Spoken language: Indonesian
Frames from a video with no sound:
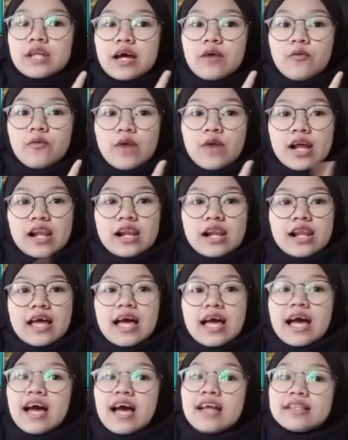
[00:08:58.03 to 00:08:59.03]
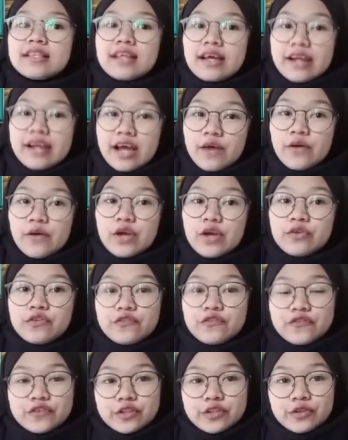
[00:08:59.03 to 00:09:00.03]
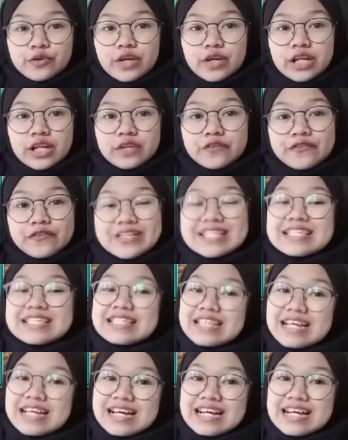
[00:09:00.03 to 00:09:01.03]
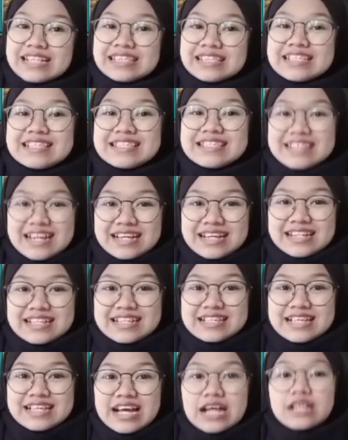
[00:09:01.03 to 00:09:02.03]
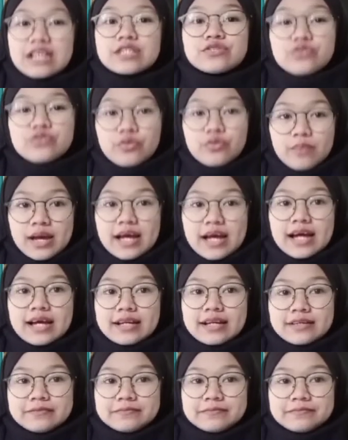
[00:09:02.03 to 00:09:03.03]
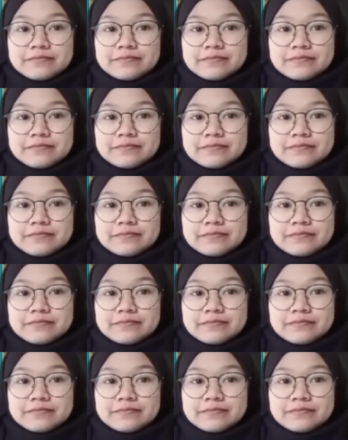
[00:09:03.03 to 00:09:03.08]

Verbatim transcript: awal atana walul futur fisa atisa disah sobahan.